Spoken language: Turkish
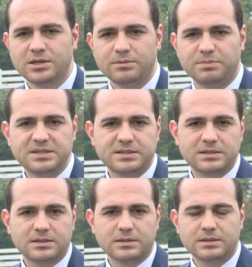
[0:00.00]

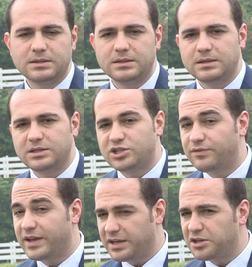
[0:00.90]
Biz e,
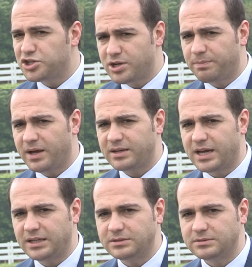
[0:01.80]
çiftliğe giriş
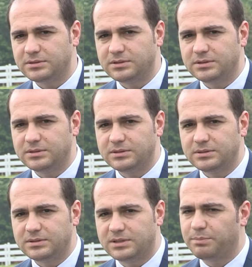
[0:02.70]
yaparken e,
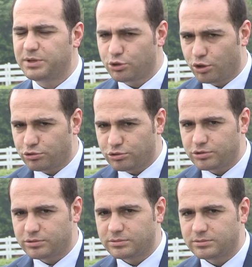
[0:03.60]
kapıyı gördük.
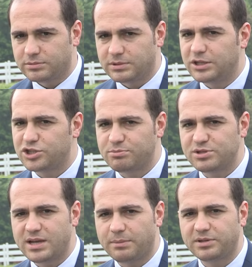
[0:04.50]

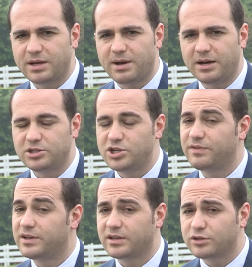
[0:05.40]
Girişimizi yaptık ama
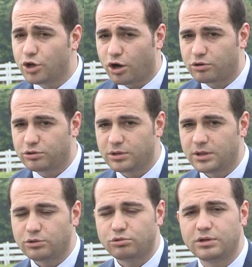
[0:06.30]
çiftliğin adı yok.
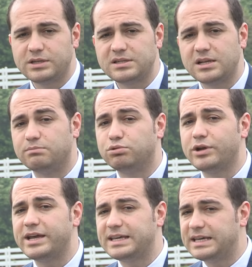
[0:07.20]
Dolayısıyla
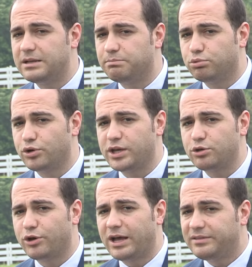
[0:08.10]
buraya gelip buraya
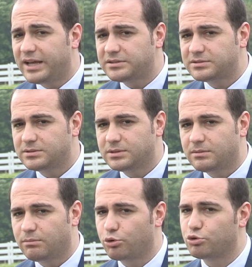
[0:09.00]
görenler
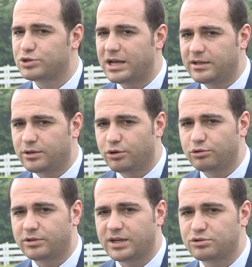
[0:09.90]
bu güzelliği
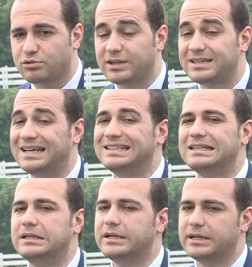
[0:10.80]
gördükten sonra
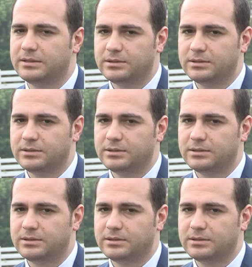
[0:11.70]
kendileri